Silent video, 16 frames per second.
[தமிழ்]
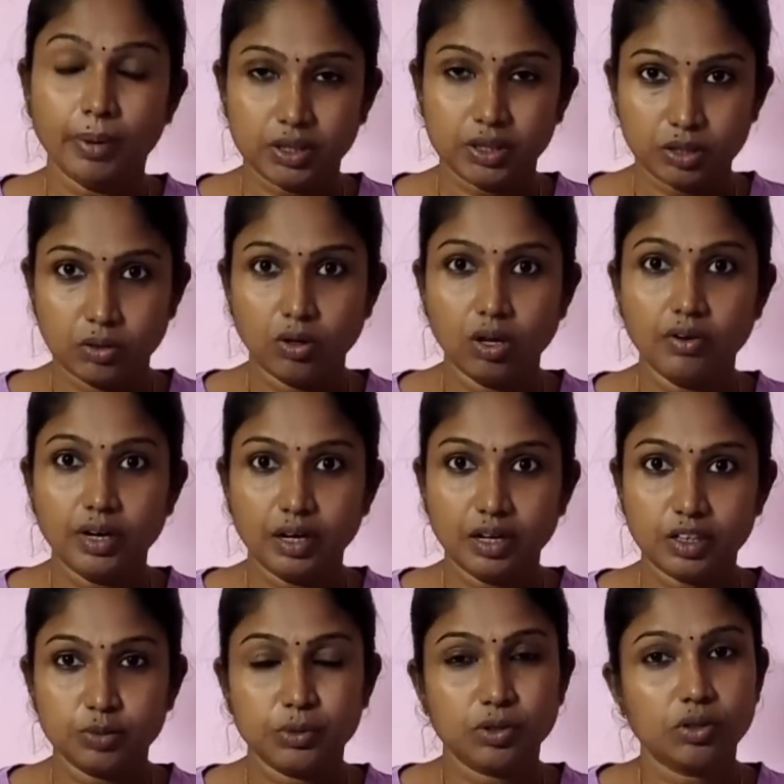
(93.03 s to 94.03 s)
பத்து கிலோ வெயிட்
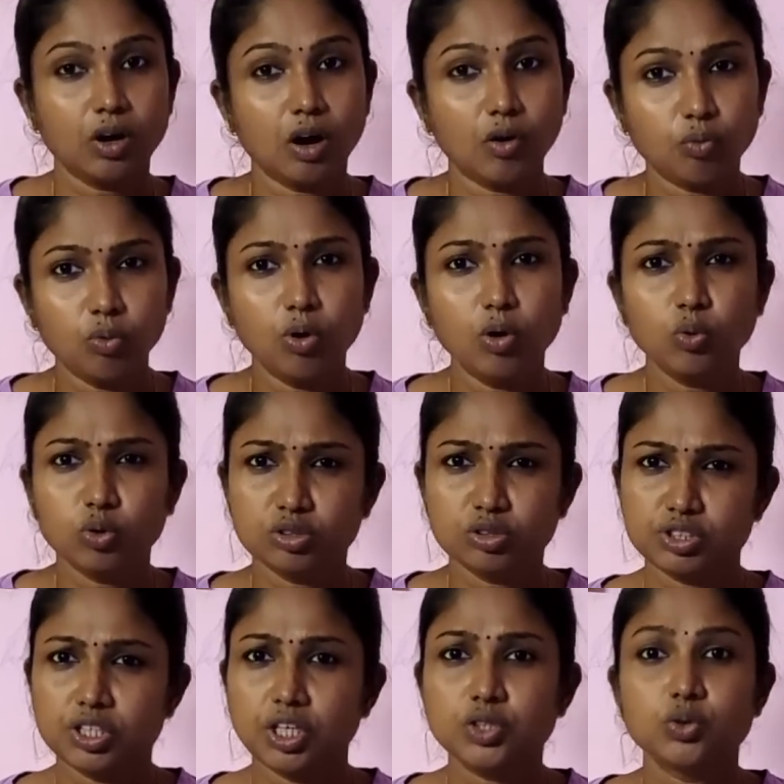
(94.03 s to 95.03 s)
லாஸ் பண்ணுறது அவ்வளோ
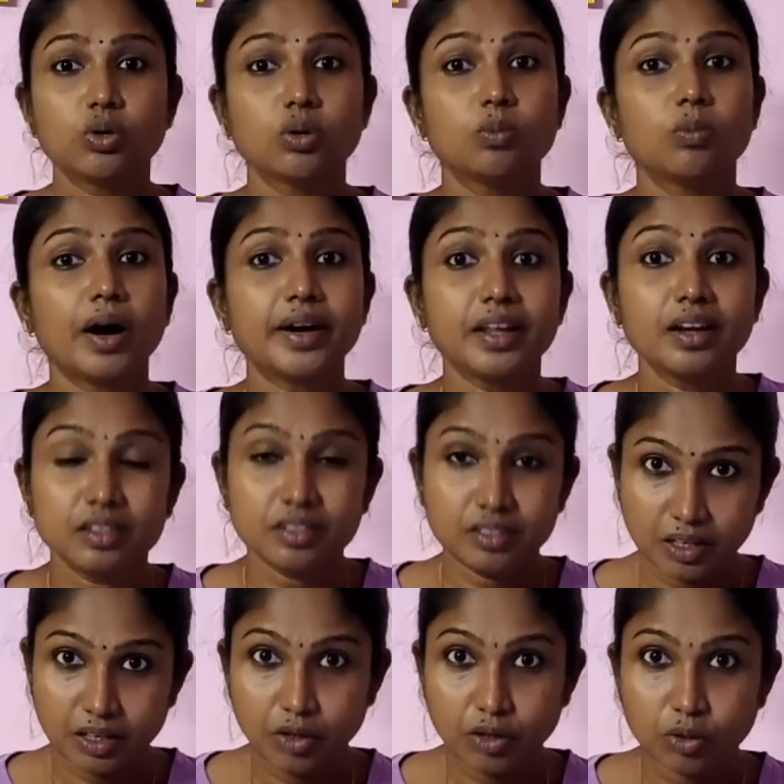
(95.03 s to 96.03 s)
ஒரு சேஞ்ச் உங்கள் பாடியில்
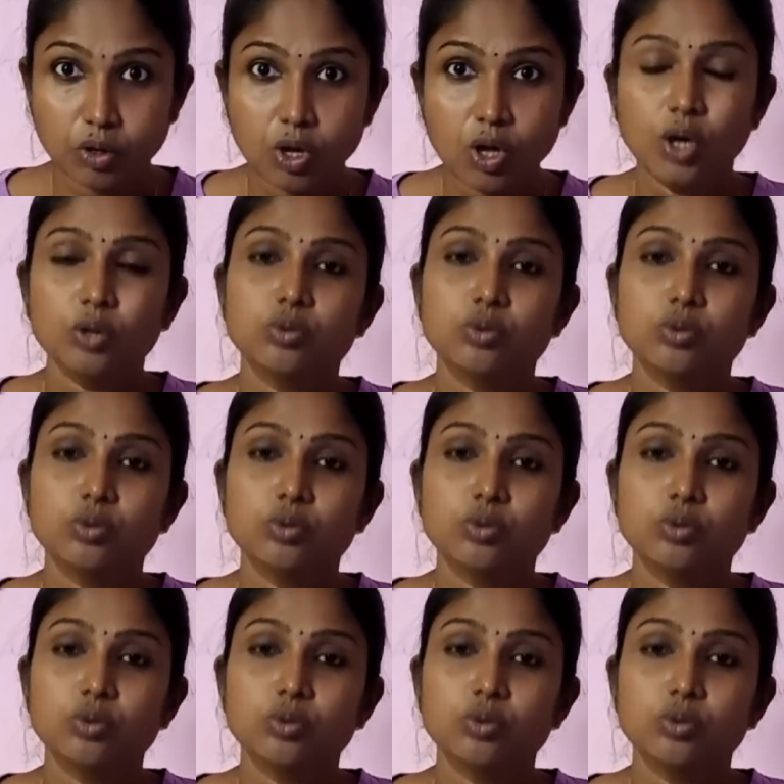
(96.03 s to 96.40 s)
தெரியும்